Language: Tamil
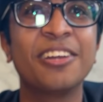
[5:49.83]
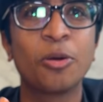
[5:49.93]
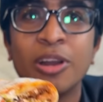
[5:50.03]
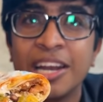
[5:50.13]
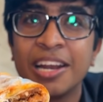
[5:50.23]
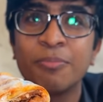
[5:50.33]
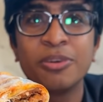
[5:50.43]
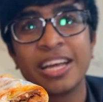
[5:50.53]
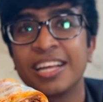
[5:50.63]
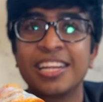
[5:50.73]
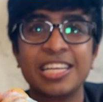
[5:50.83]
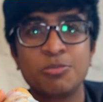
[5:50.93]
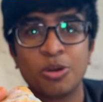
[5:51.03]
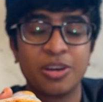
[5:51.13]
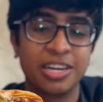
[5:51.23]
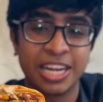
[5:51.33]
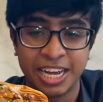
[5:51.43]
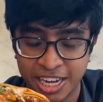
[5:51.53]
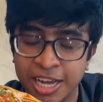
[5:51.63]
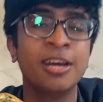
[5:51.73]
ரோல்லலாம் போய் யாராவது ரைஸ் போடுவாங்கன்னு
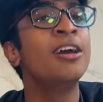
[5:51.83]
கேட்டேன்